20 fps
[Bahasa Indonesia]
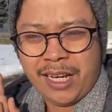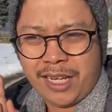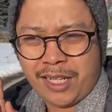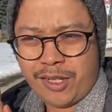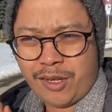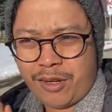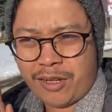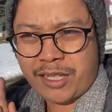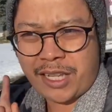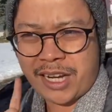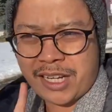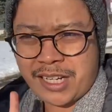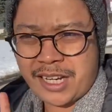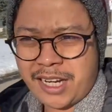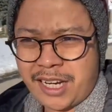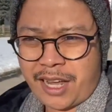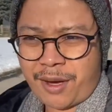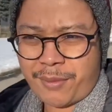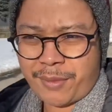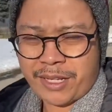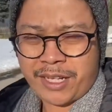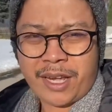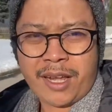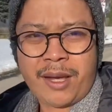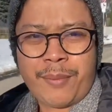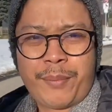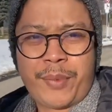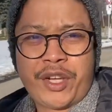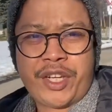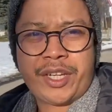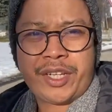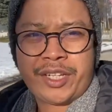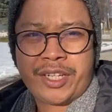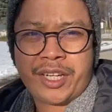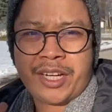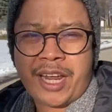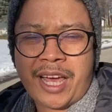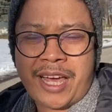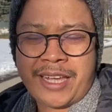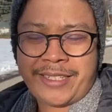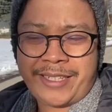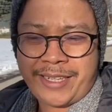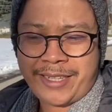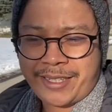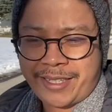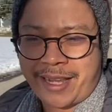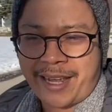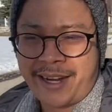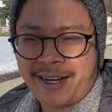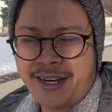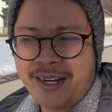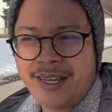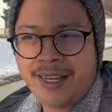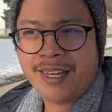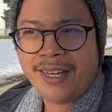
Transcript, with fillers: jurusannya namanya Physician Assistant.